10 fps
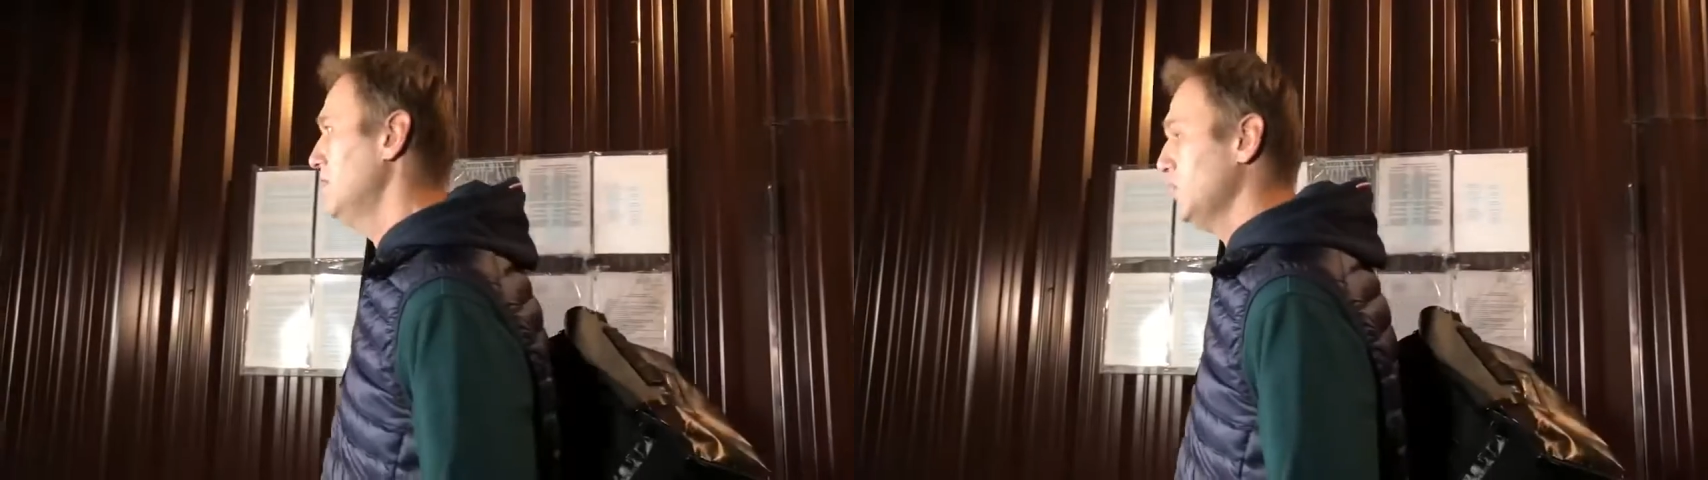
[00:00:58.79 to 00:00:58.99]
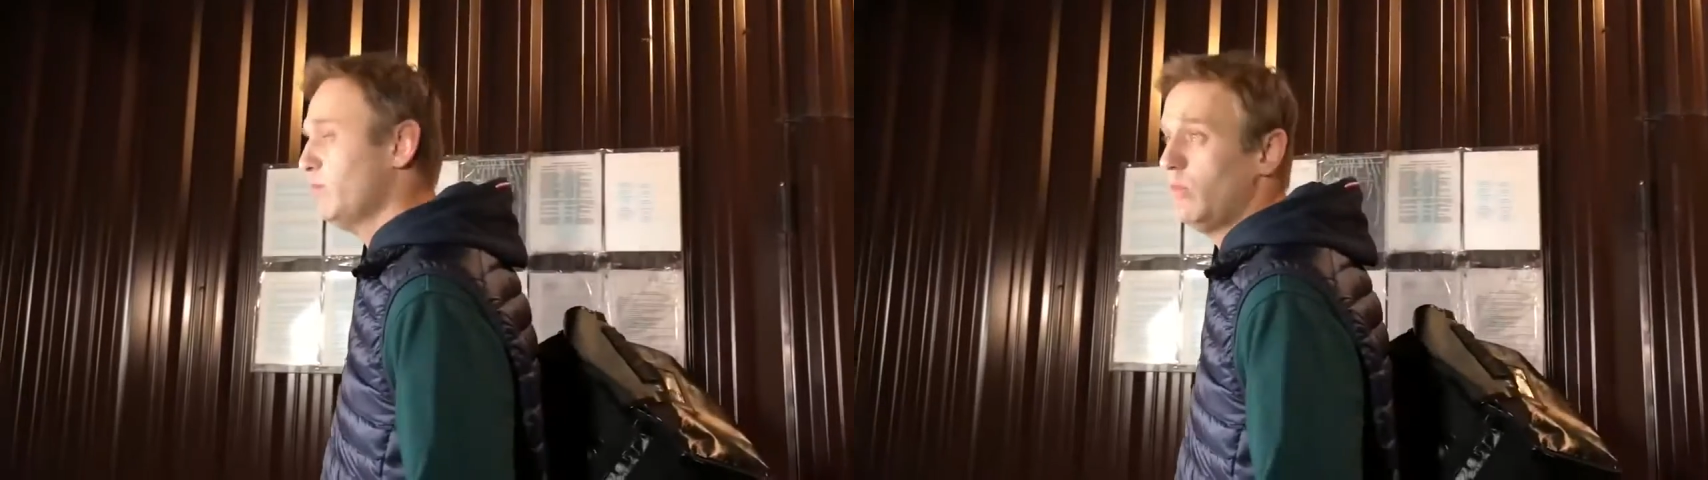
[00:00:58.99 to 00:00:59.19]

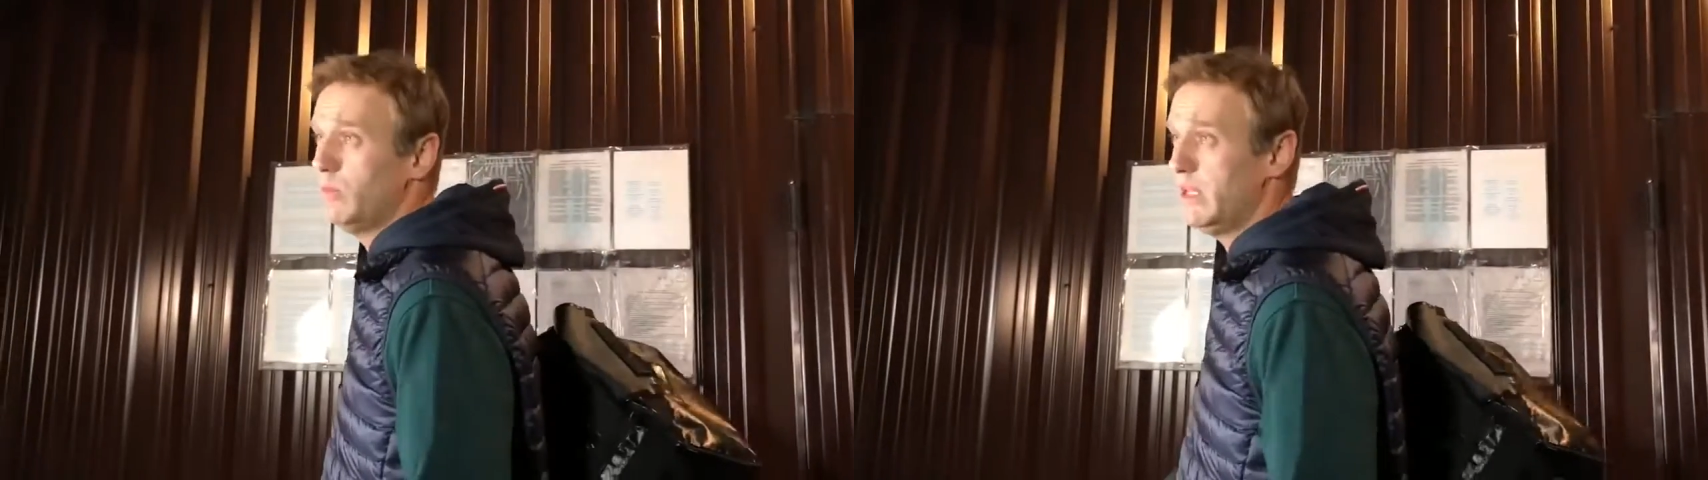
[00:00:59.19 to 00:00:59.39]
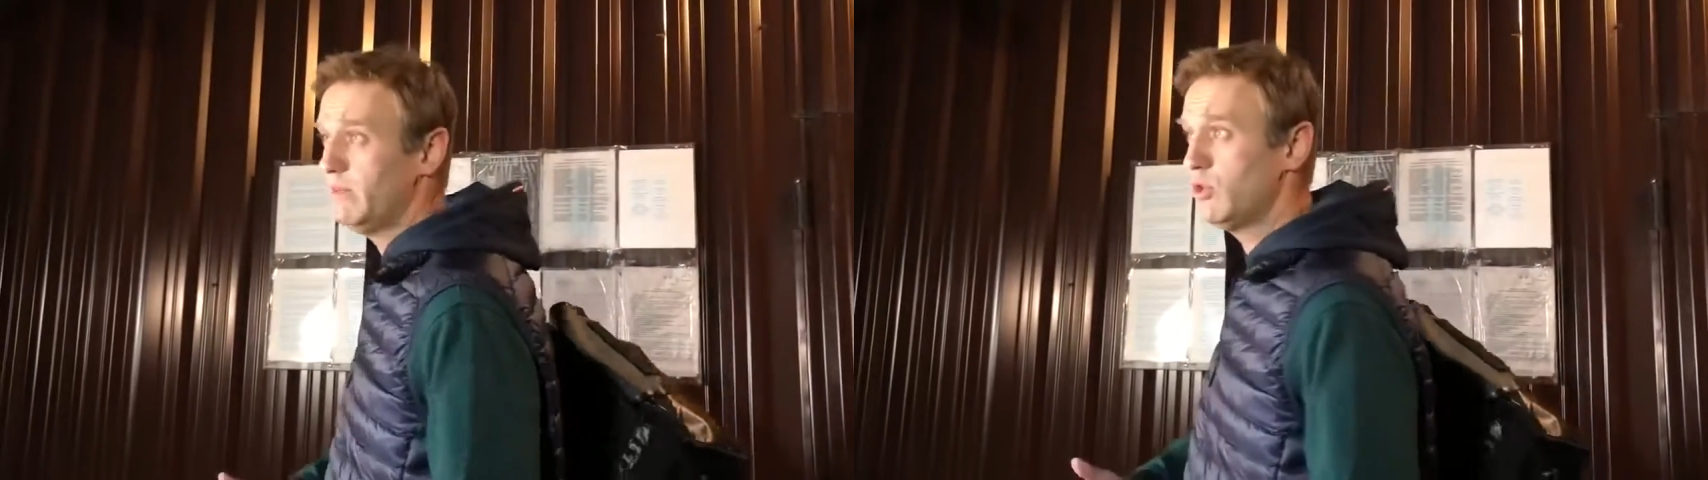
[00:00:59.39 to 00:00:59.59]
нас,
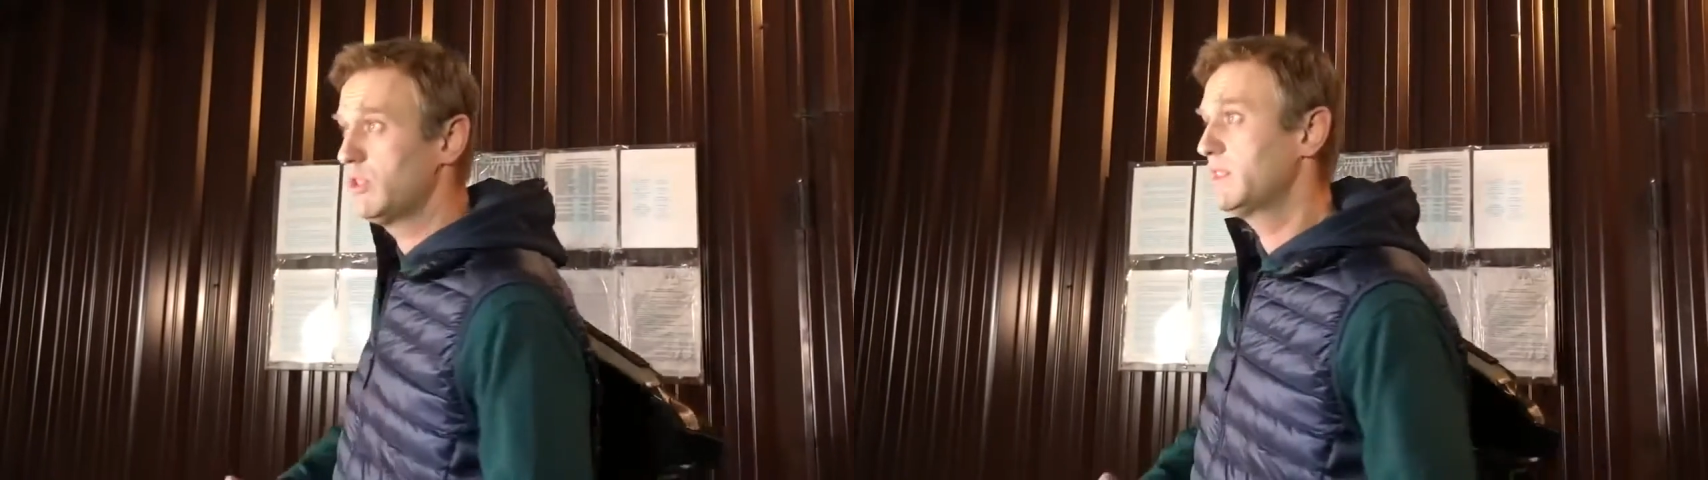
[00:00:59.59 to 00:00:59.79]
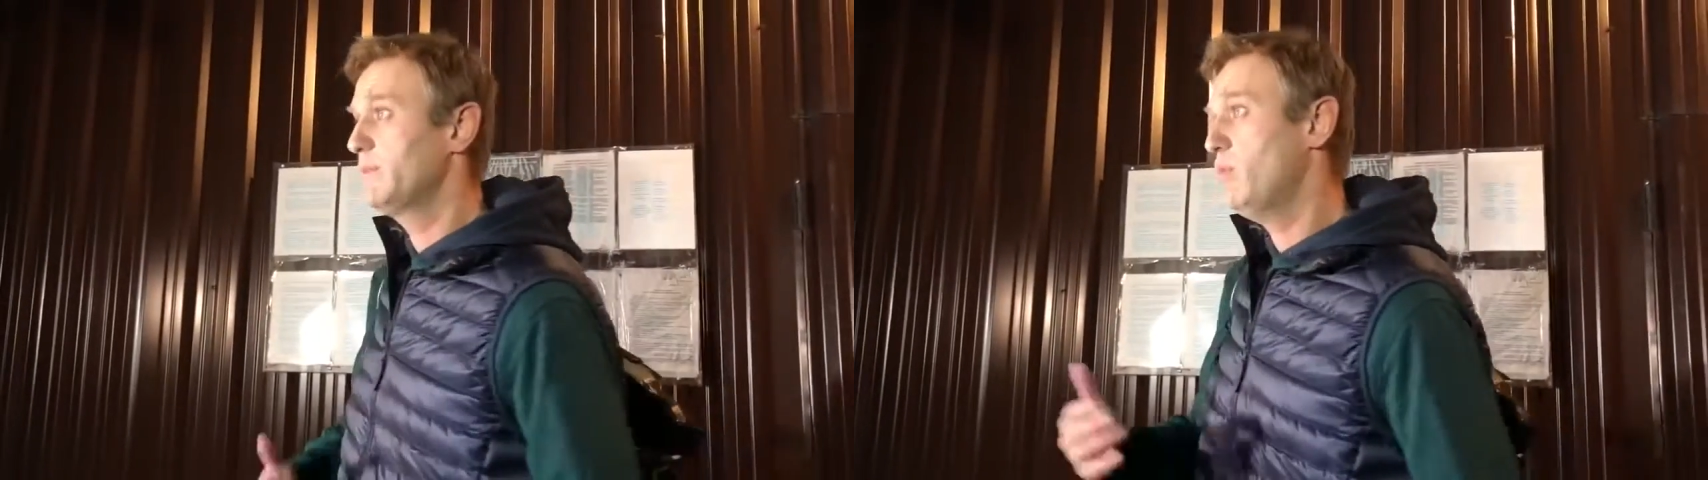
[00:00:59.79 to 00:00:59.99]
нас
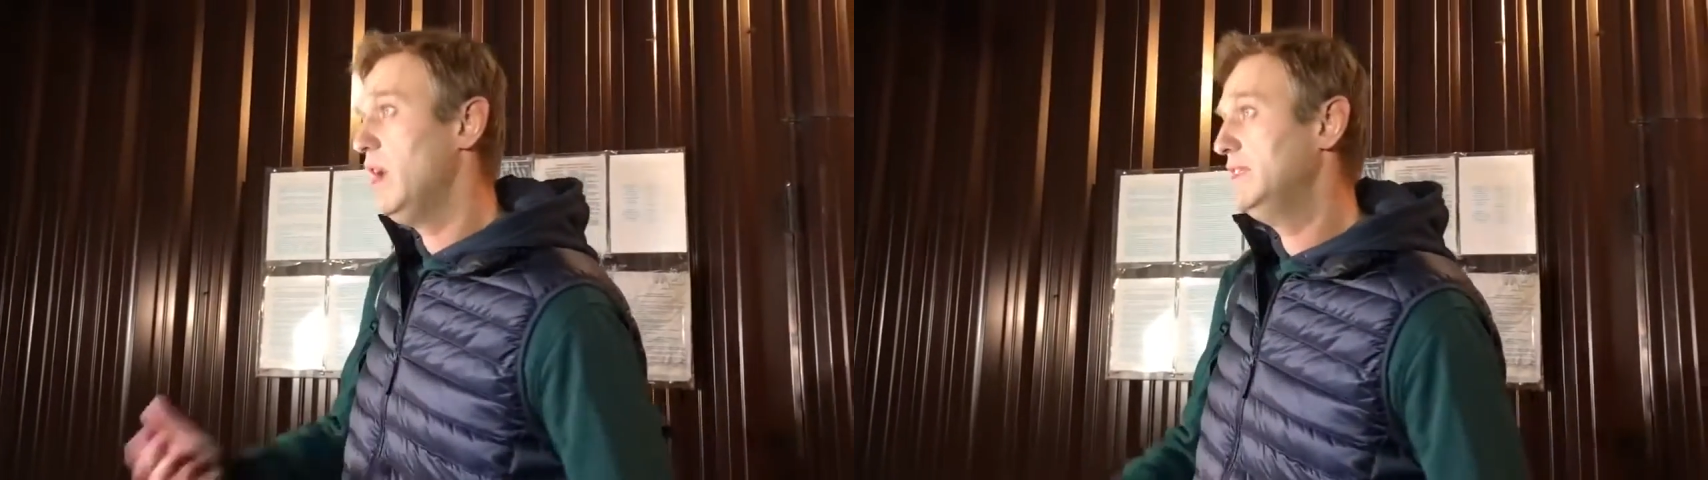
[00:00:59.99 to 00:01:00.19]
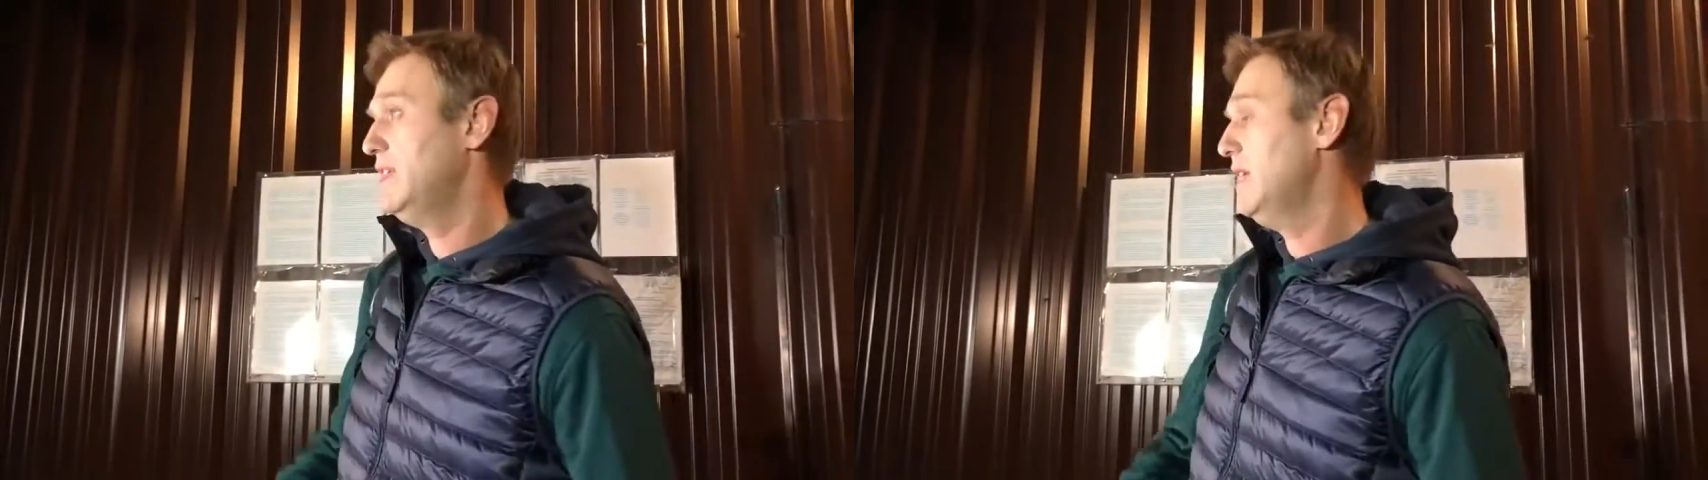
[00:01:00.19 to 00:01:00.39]
можно
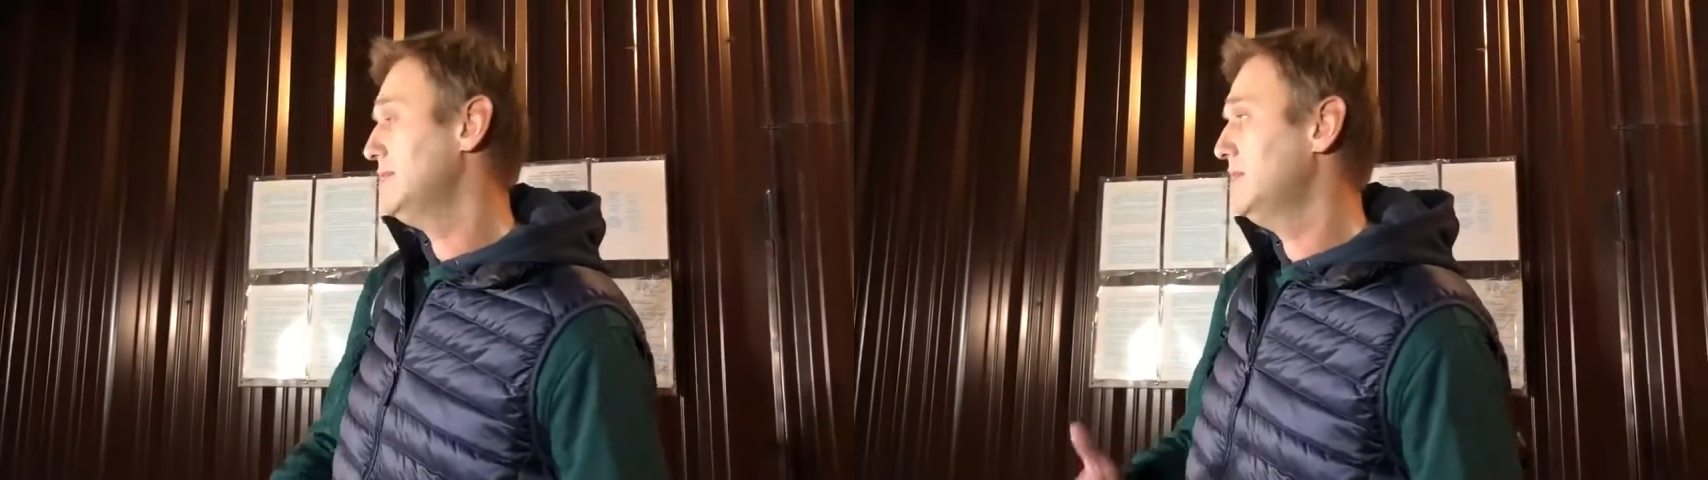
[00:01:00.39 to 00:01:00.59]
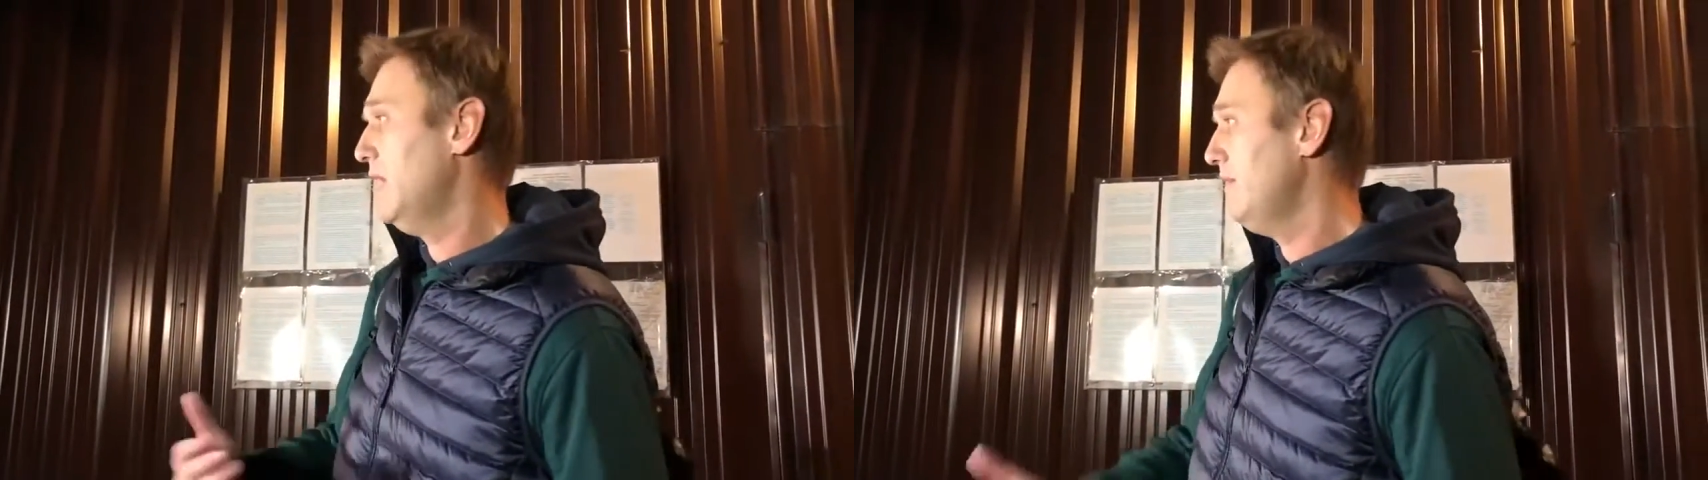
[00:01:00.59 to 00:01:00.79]
запугать или
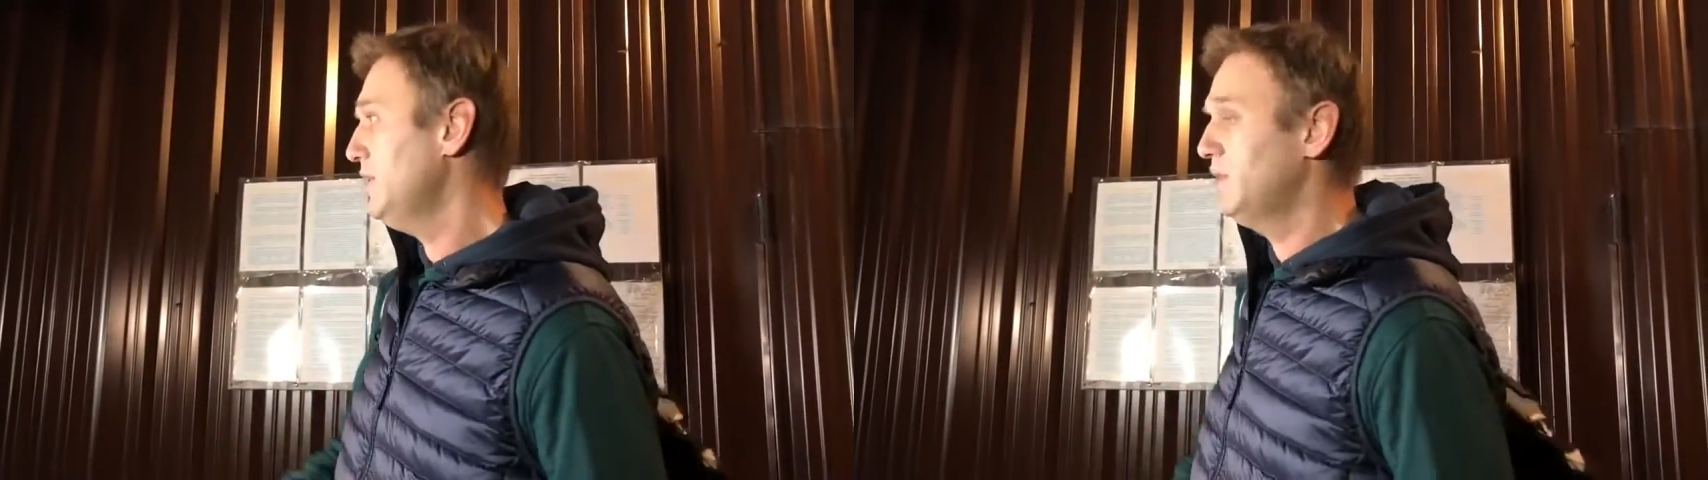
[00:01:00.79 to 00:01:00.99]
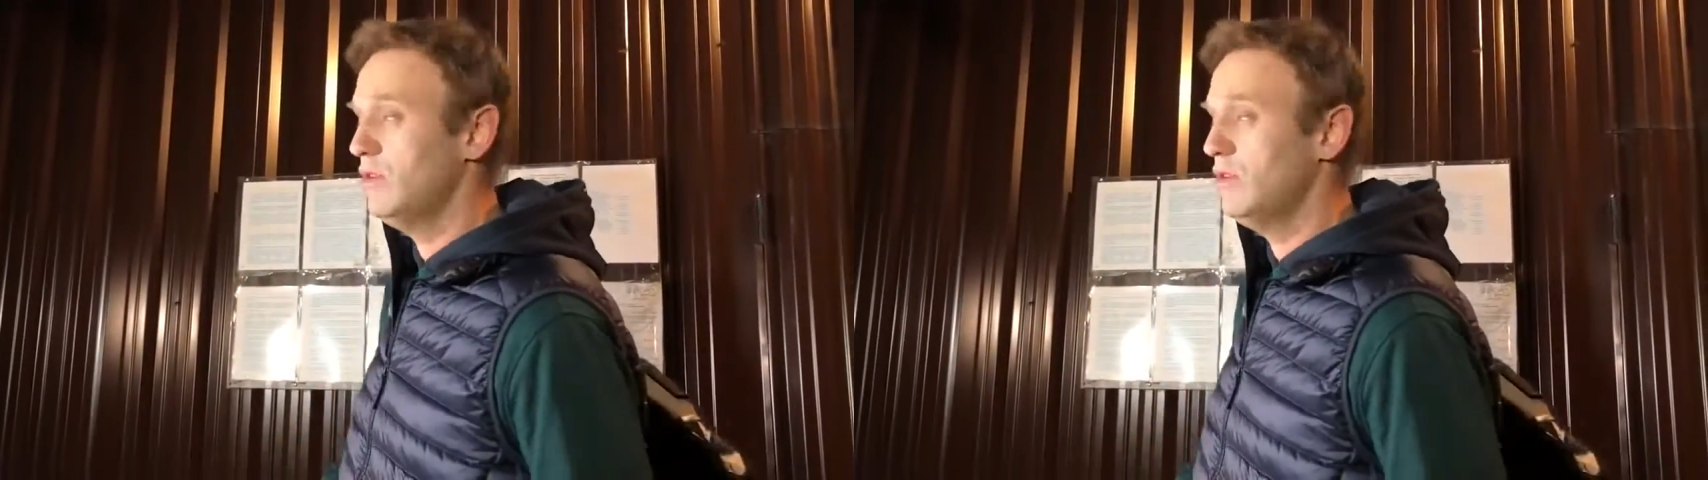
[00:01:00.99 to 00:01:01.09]
остановить,